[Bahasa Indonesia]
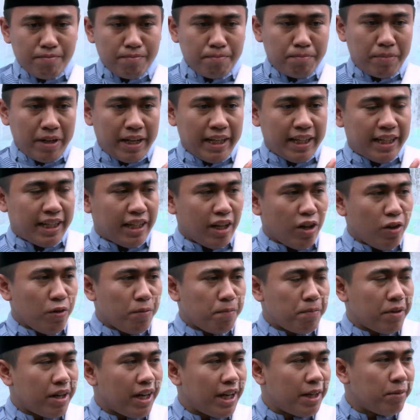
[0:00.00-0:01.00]
Beliau
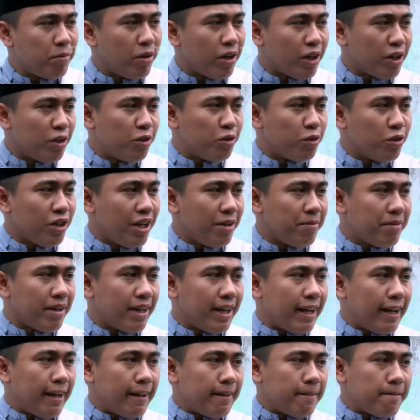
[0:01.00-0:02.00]
pernah dibawa ke dukun apa
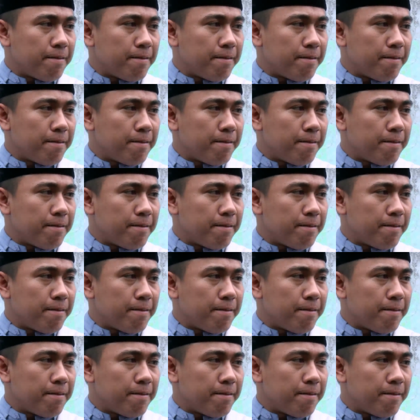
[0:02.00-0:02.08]
enggak?